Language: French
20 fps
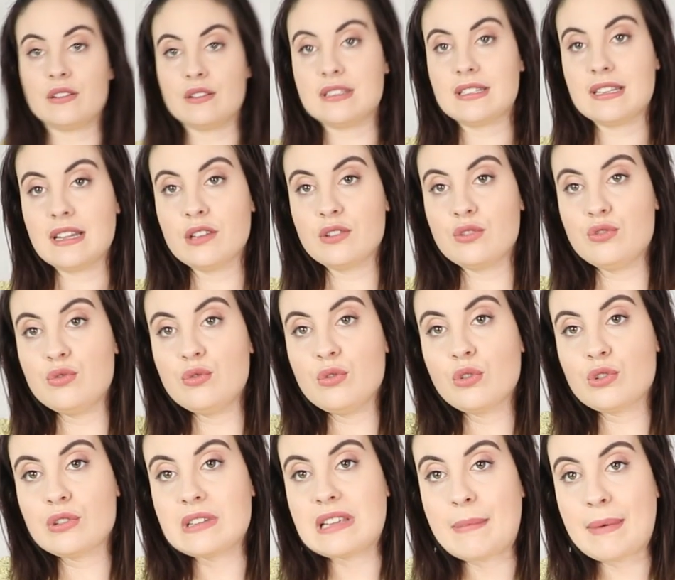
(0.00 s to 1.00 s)
la
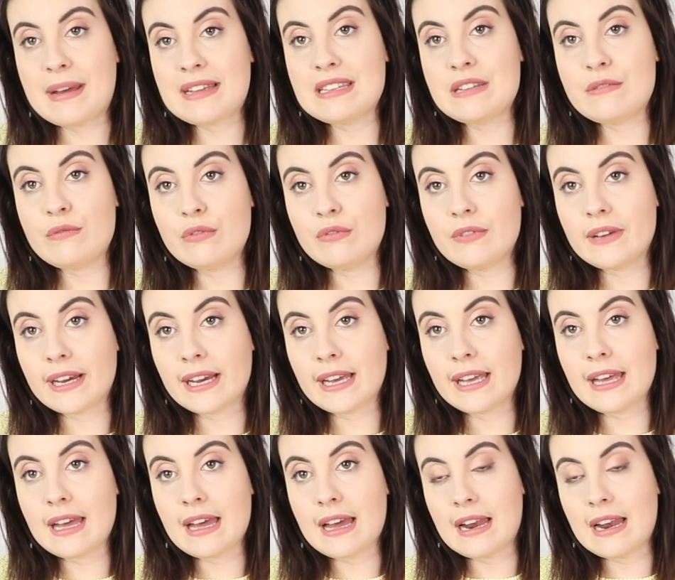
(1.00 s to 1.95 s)
ceinture, je sais pas si vous verrez,